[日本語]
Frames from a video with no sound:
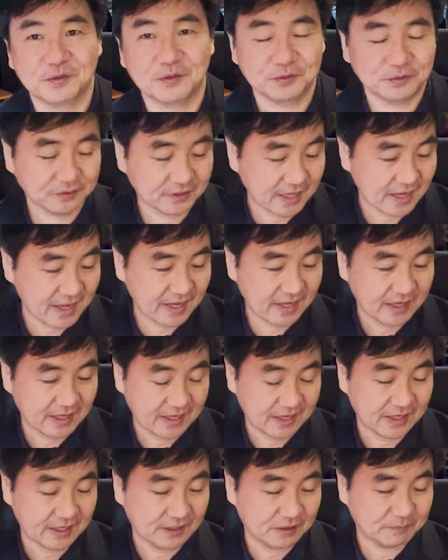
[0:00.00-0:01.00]
うこと
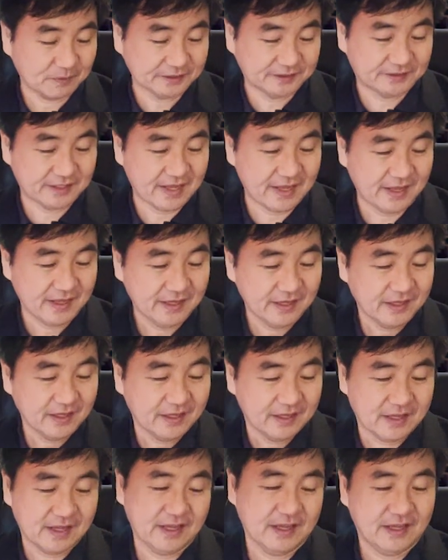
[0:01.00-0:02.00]
で、えー、読まして、
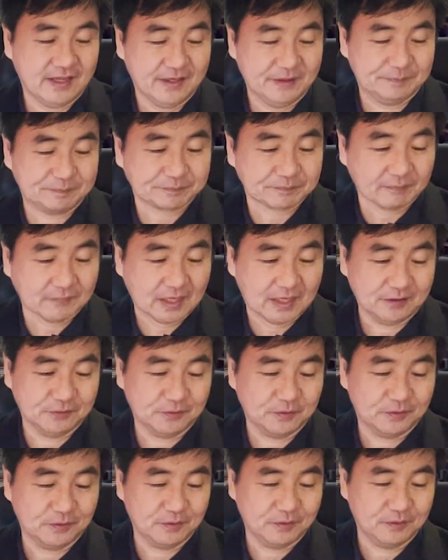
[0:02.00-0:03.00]
えー、あ
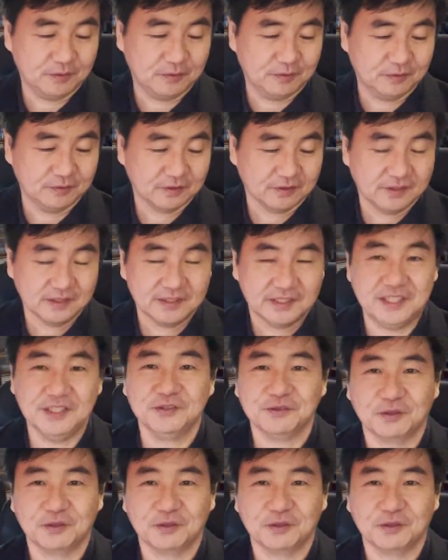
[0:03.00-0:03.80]
のー、